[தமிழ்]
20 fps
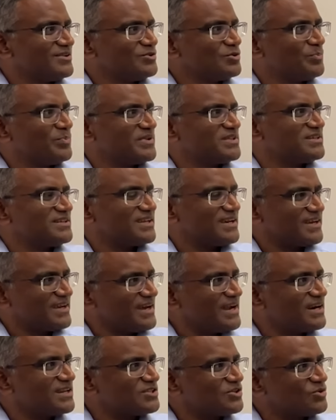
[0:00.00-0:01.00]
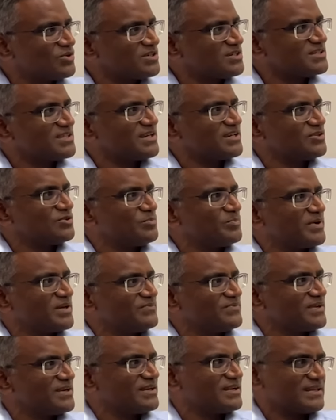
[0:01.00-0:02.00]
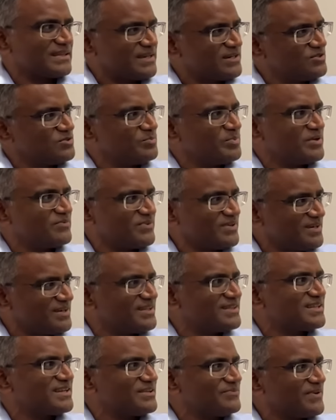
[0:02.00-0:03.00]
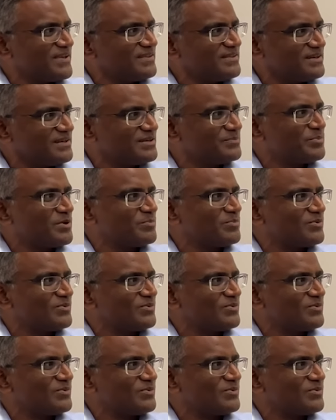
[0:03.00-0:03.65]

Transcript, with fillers: முப்பதுன்ட்டாங்க அடுத்த குவார்டர் தேர்ட்டி டூ பாயிண்ட் ஃபைவ் தேர்ட்டி டூ பாயிண்ட் ஃபைவ் தேர்ட்டி ஃபைவ் ரிப்போர்ட்